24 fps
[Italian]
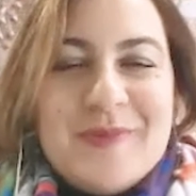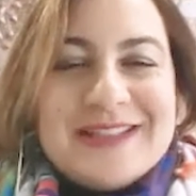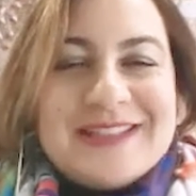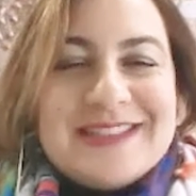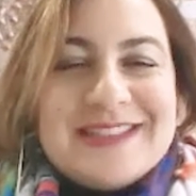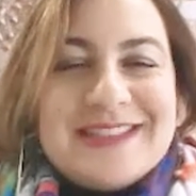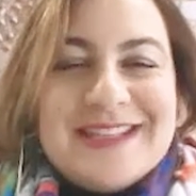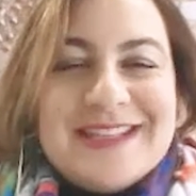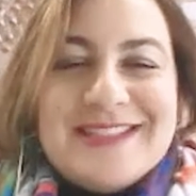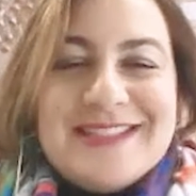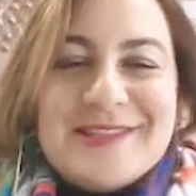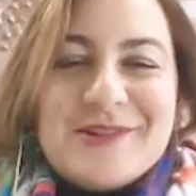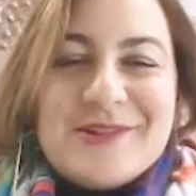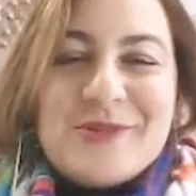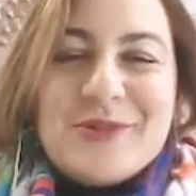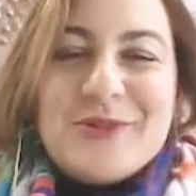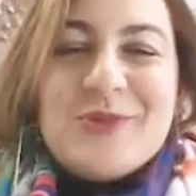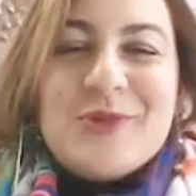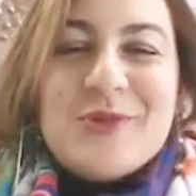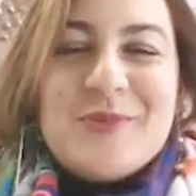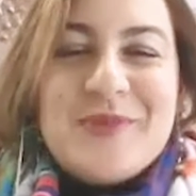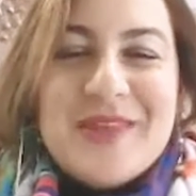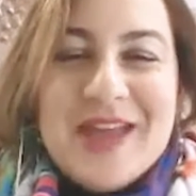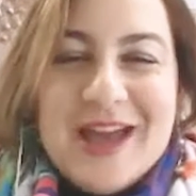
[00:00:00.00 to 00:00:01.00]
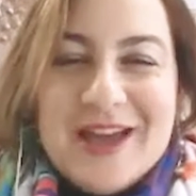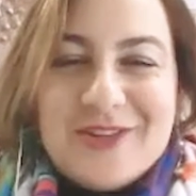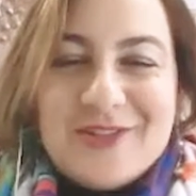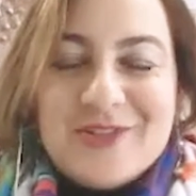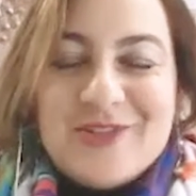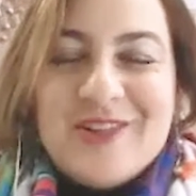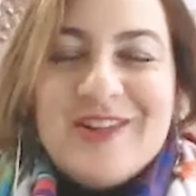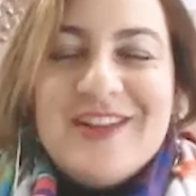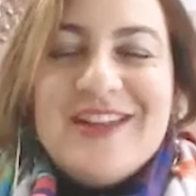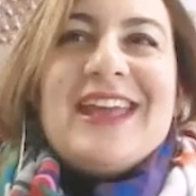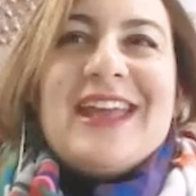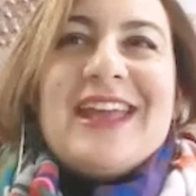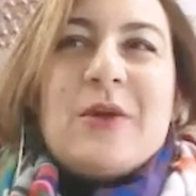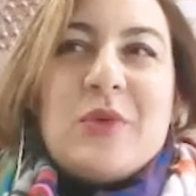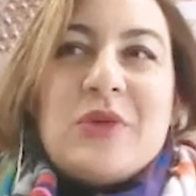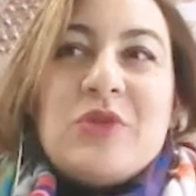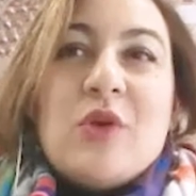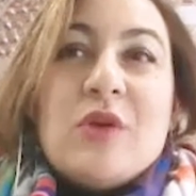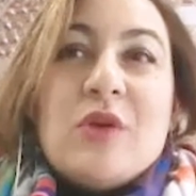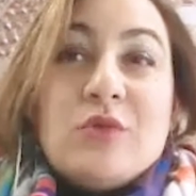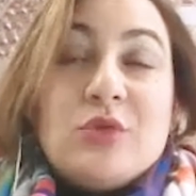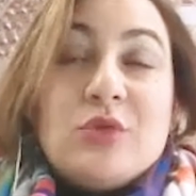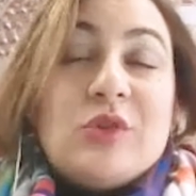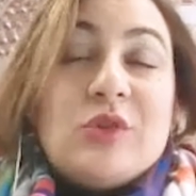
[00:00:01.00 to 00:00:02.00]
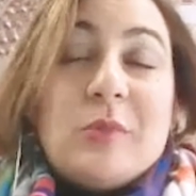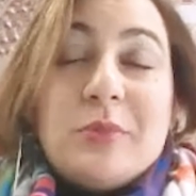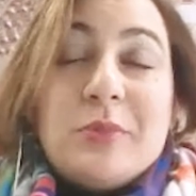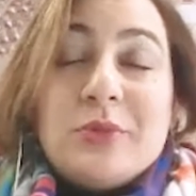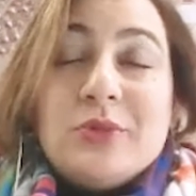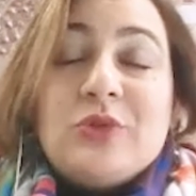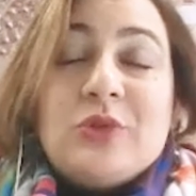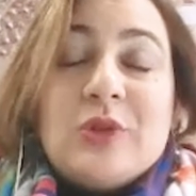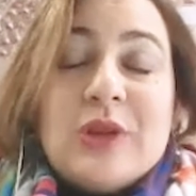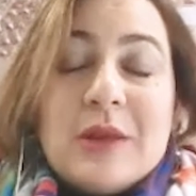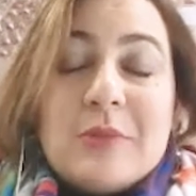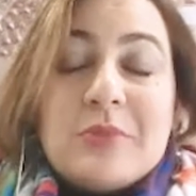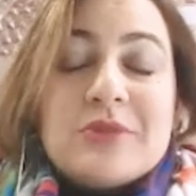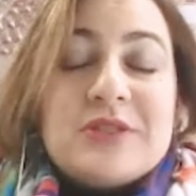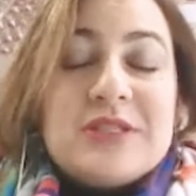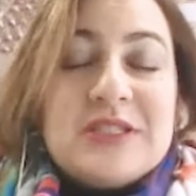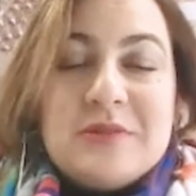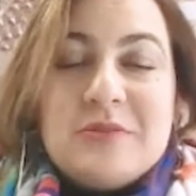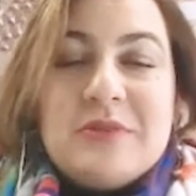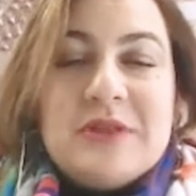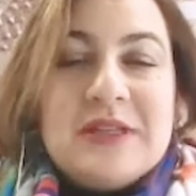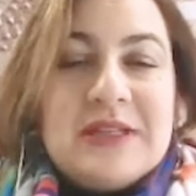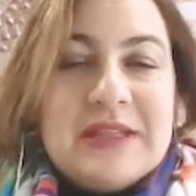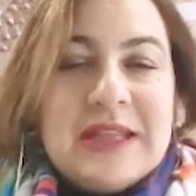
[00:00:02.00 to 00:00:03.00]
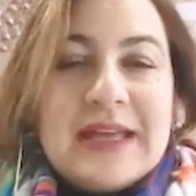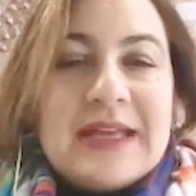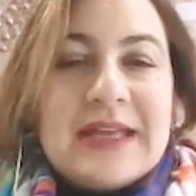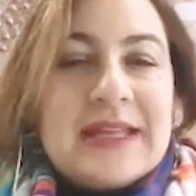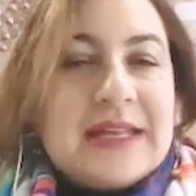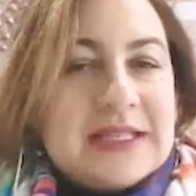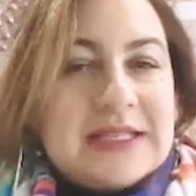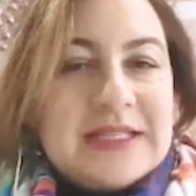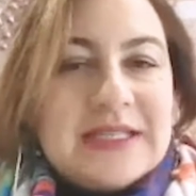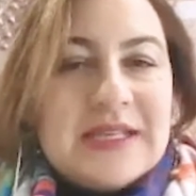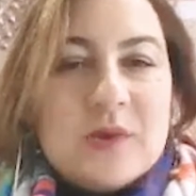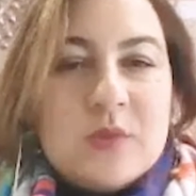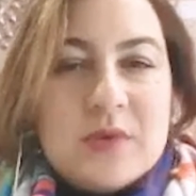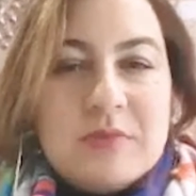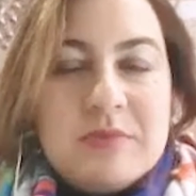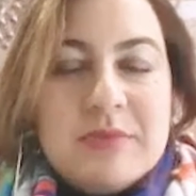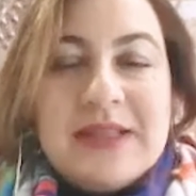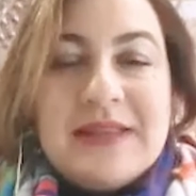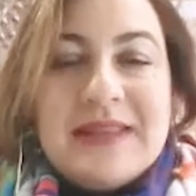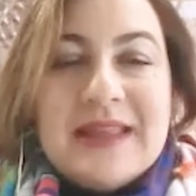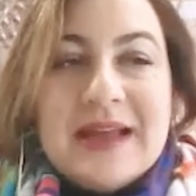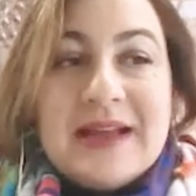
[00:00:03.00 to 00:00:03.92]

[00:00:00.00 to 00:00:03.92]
passa in secondo piano e quindi ho avuto appunto la possibilità grazie a WeBuild